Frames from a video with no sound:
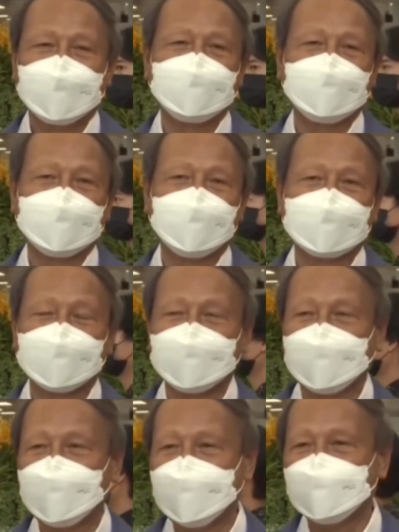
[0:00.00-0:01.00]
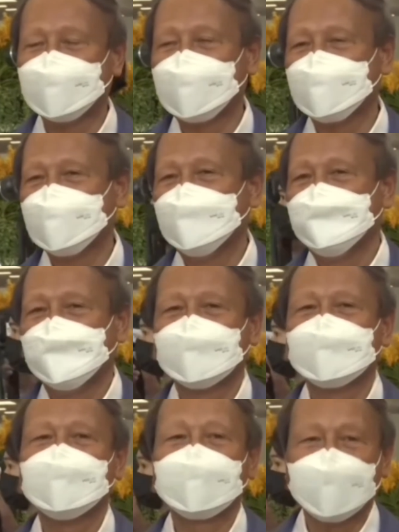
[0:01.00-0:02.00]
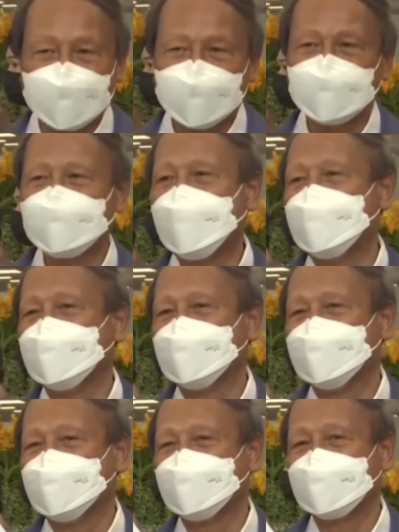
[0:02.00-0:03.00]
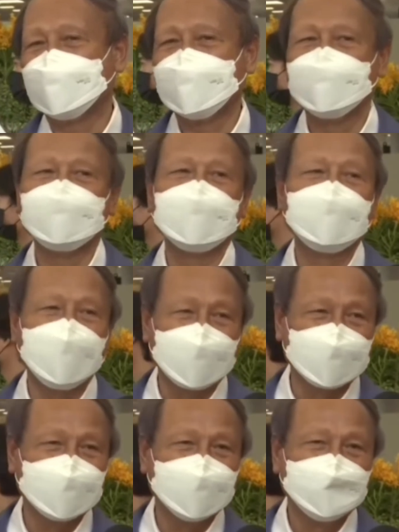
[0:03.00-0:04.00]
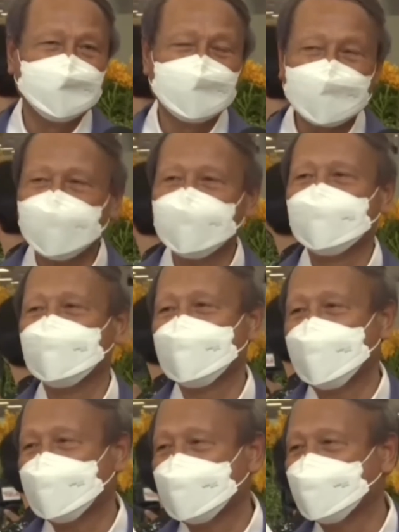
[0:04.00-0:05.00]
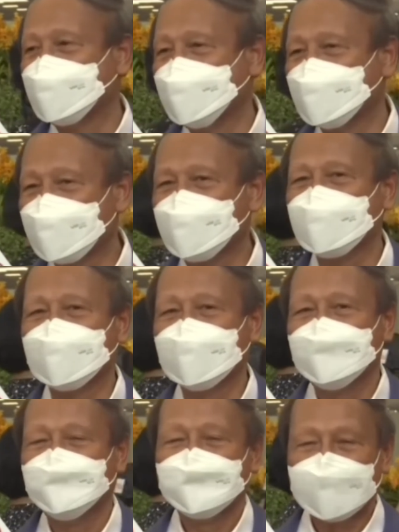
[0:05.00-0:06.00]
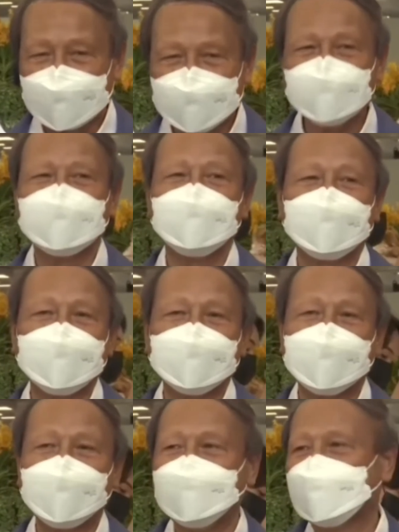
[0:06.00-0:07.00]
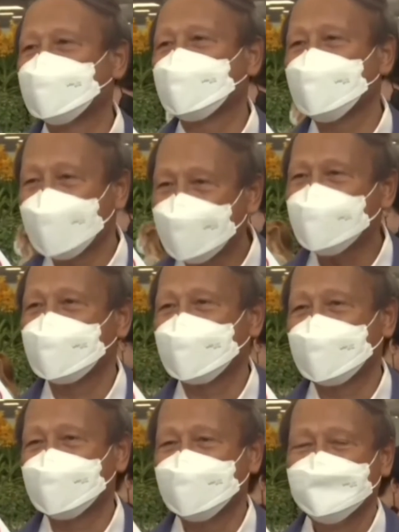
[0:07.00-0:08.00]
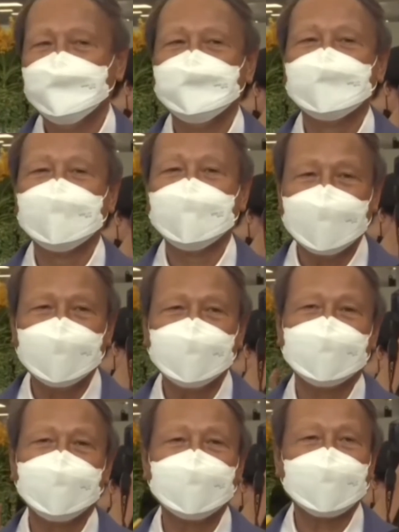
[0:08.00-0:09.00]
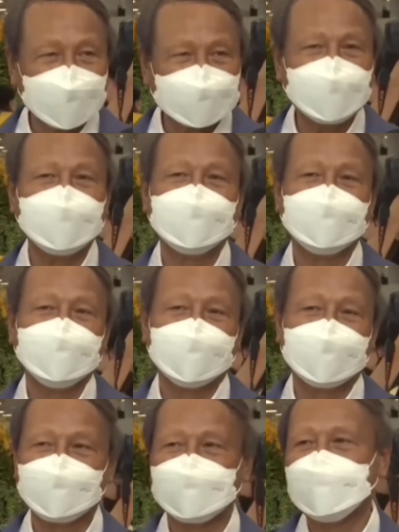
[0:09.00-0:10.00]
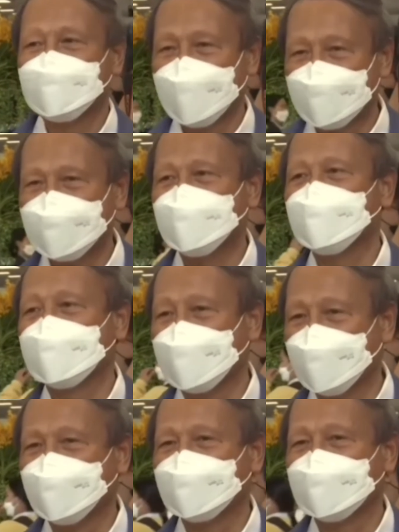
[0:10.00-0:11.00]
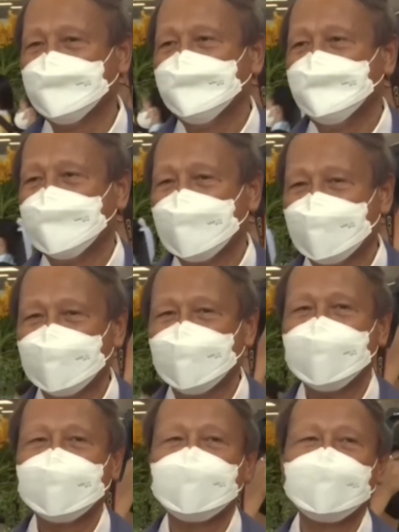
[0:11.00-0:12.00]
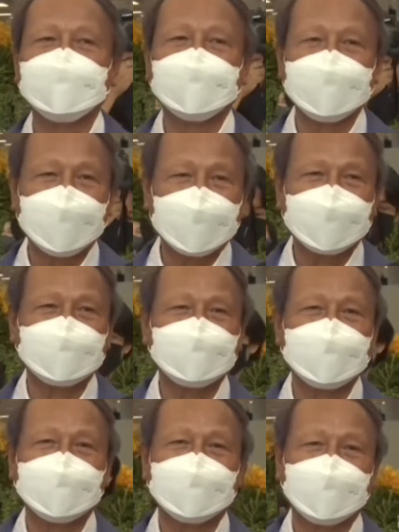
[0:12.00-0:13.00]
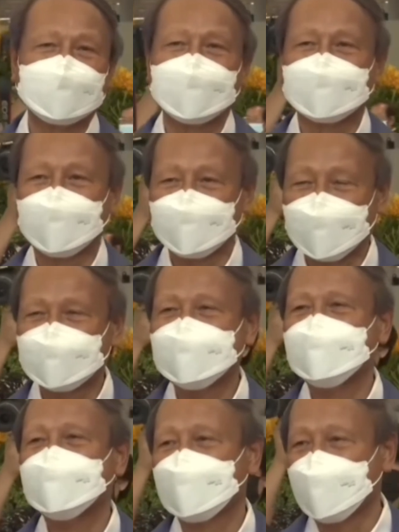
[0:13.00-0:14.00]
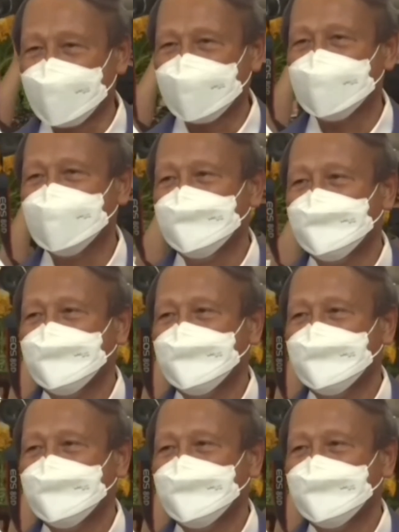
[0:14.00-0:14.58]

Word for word: นะครับ นอกจากนั้นแล้วนะครับ ก็ต้องขอบคุณแฟนกีฬาวอลเลย์บอลทุกคนแฟนชาวไทยทุกคน ทั้งที่อยู่ในประเทศไทยและก็ทั่วโลกนะครับ ที่ได้ให้กำลังใจกับทีมเรามาโดยตลอด เราก็ให้คำมั่นสัญญาครับว่าเราจะทำหน้าที่ต่อไป